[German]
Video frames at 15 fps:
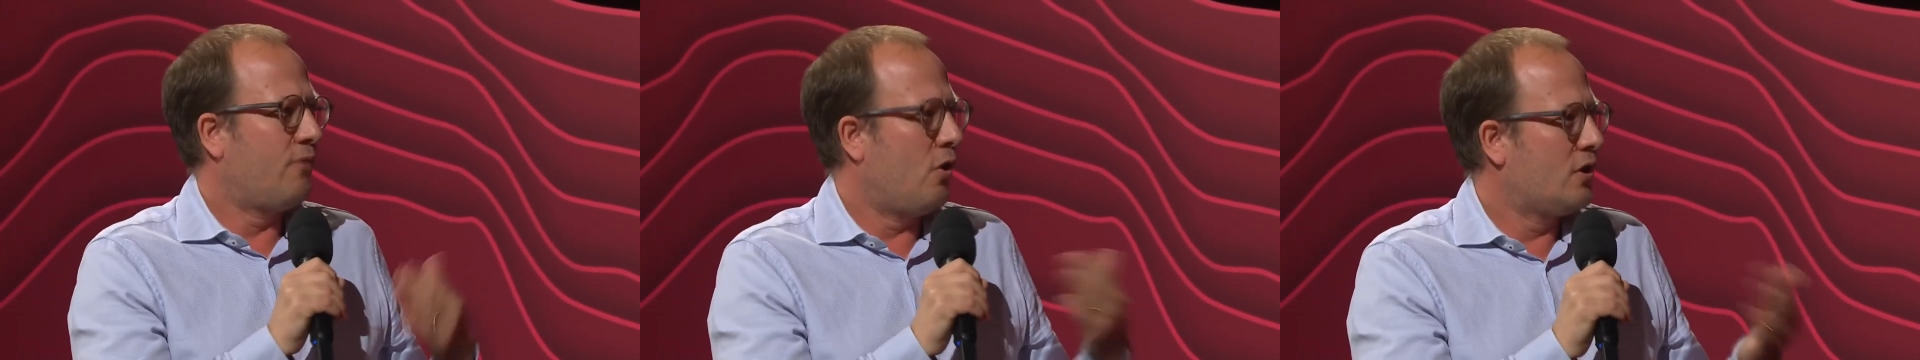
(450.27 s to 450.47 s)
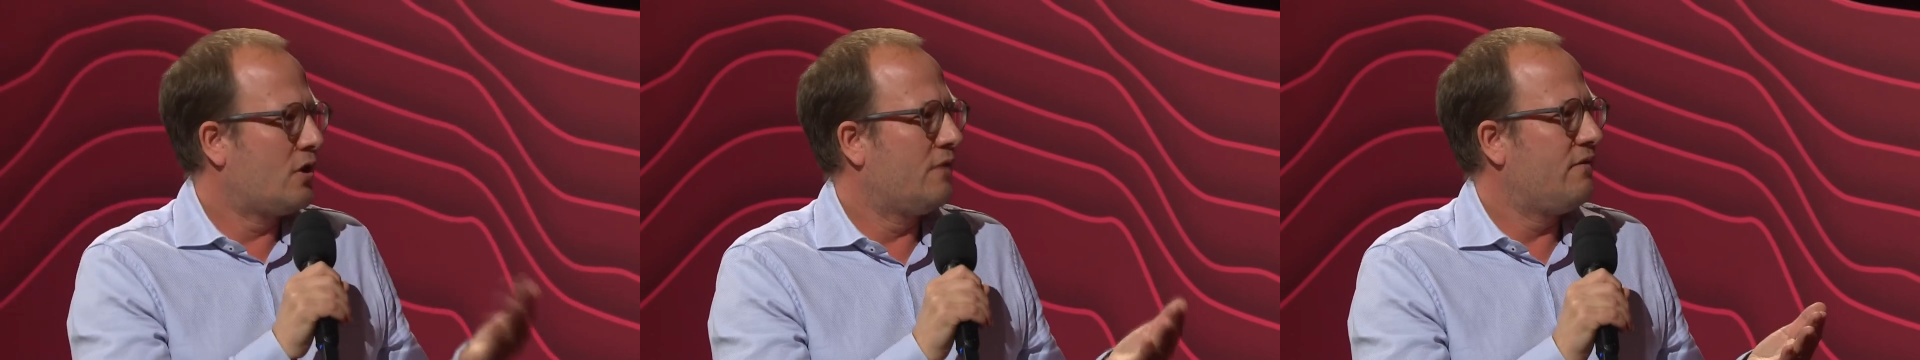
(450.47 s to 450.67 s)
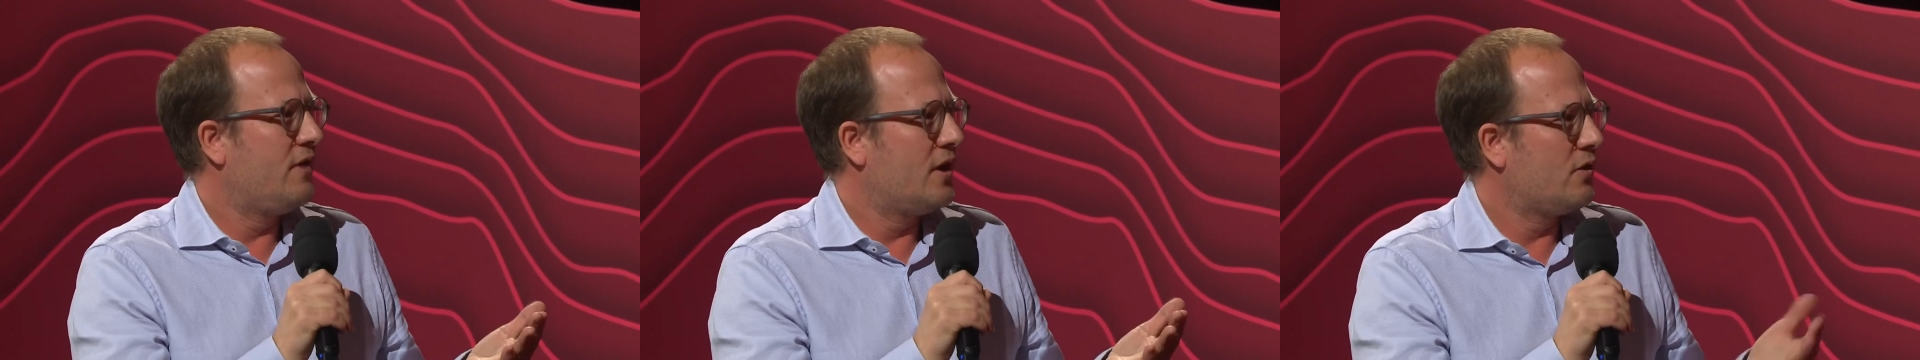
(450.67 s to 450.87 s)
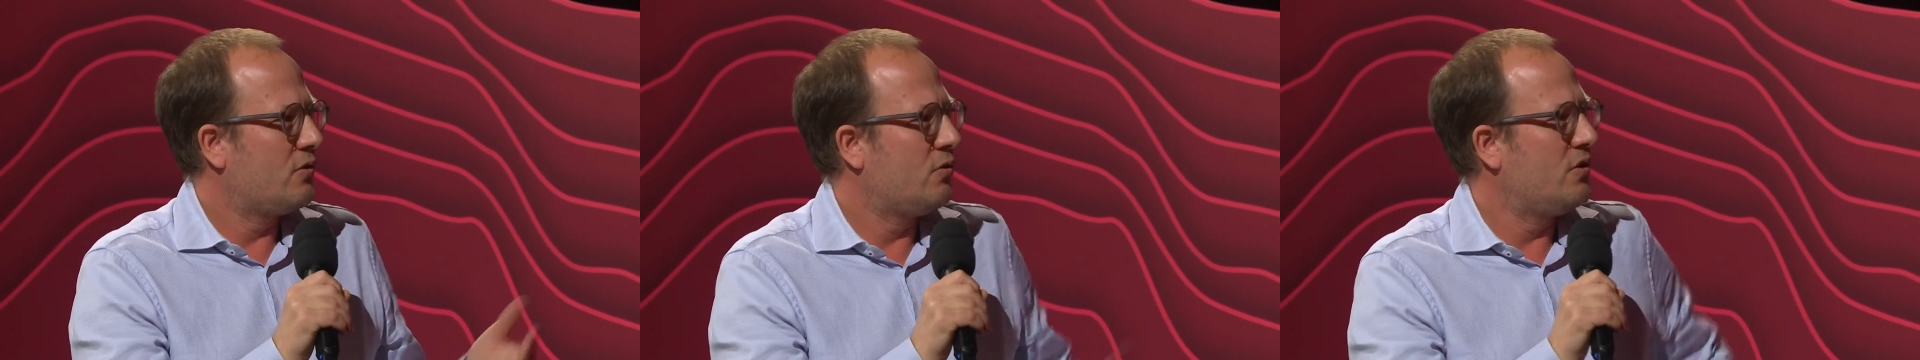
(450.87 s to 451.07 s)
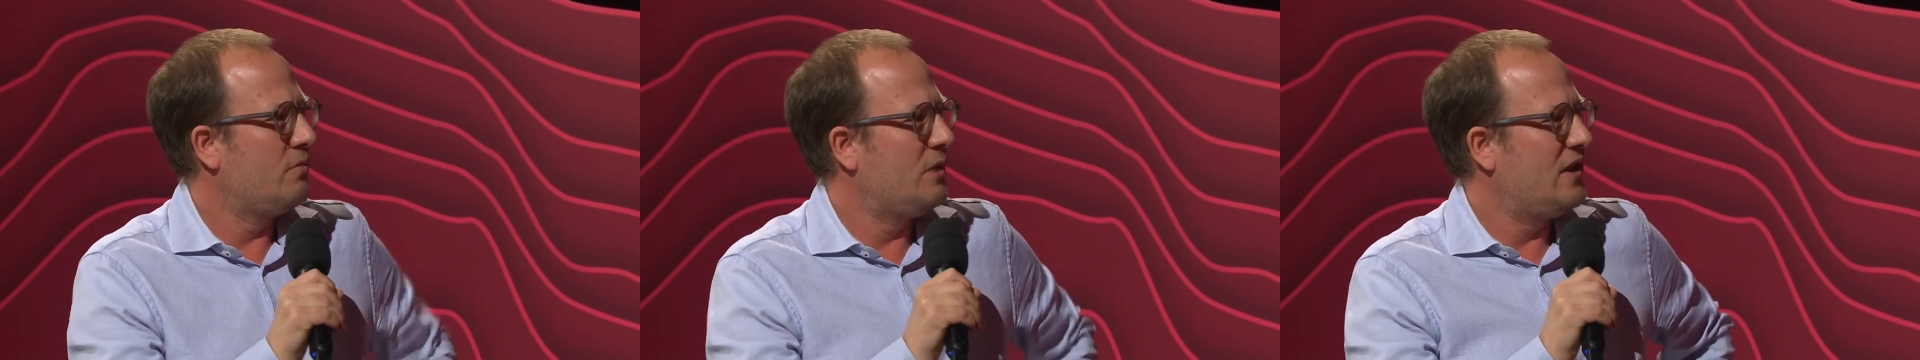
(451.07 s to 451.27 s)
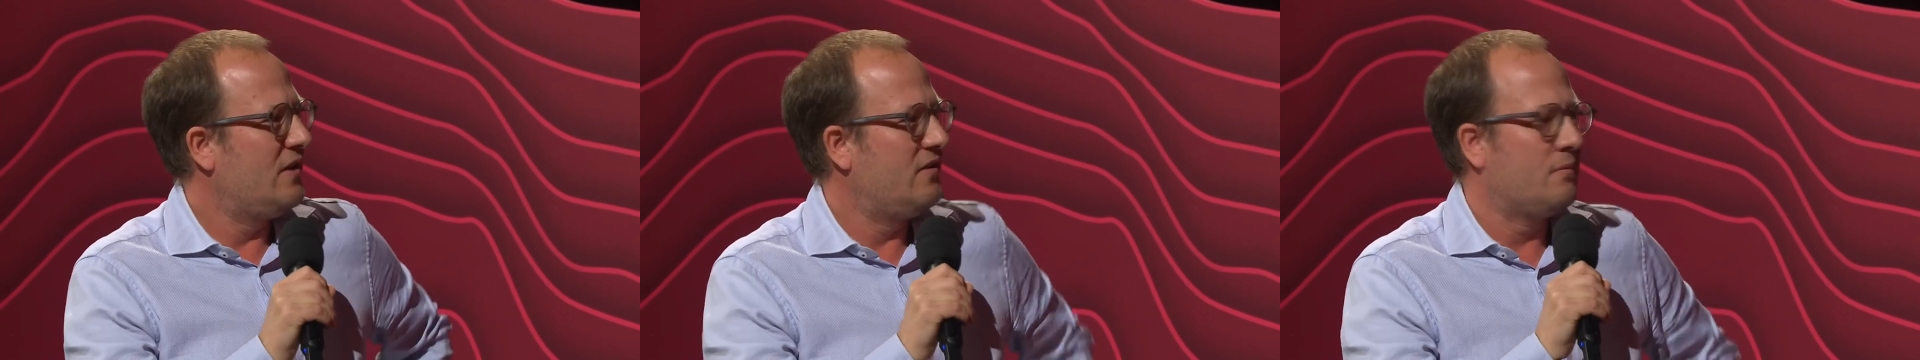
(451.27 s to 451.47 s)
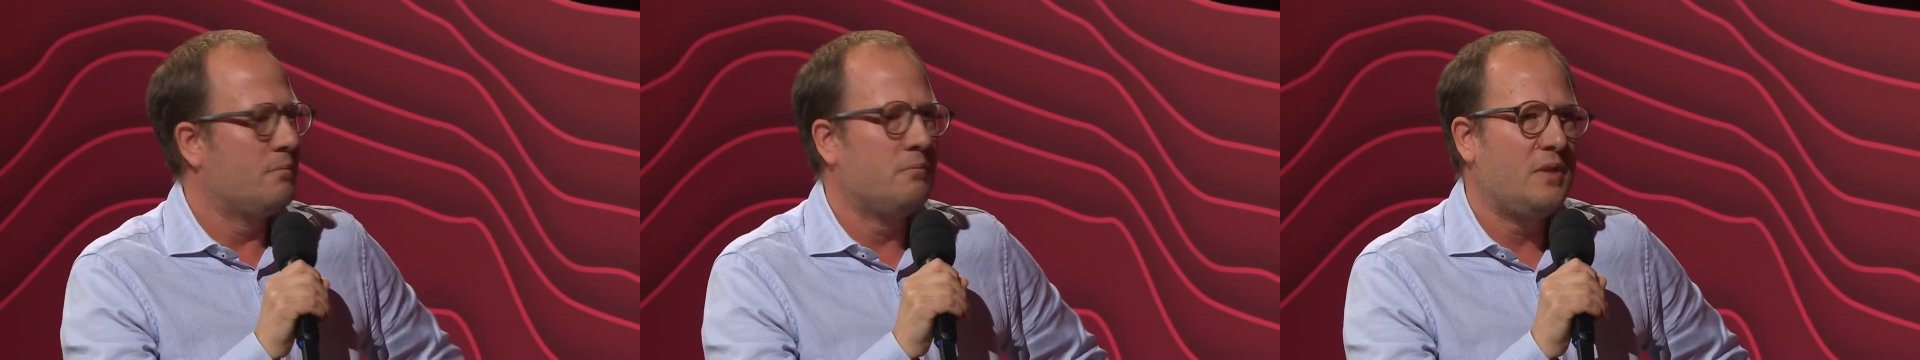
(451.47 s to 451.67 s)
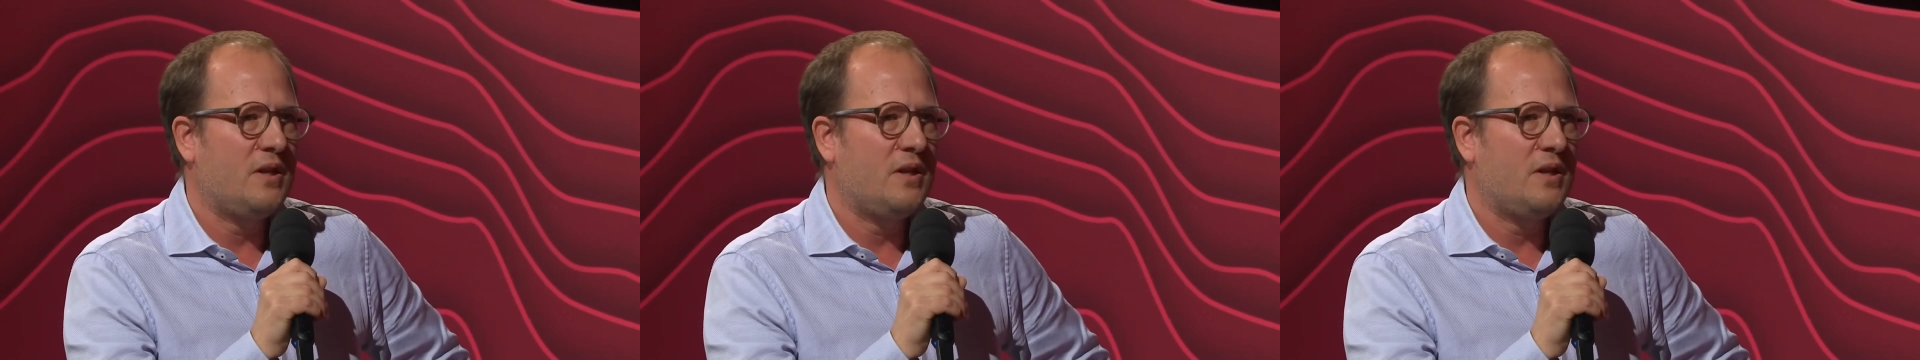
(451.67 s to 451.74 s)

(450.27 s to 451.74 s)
wollten wir natürlich mit diesem,